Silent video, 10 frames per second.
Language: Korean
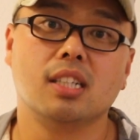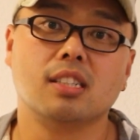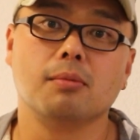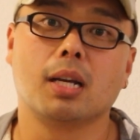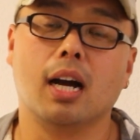있지
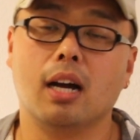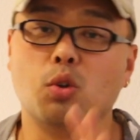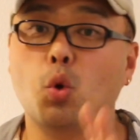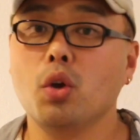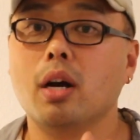않습니까?
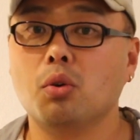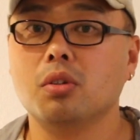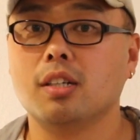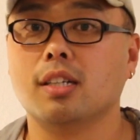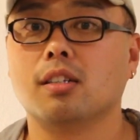
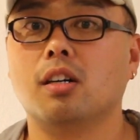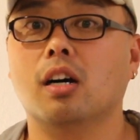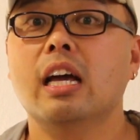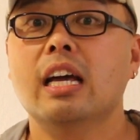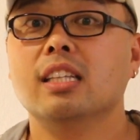요양원들에서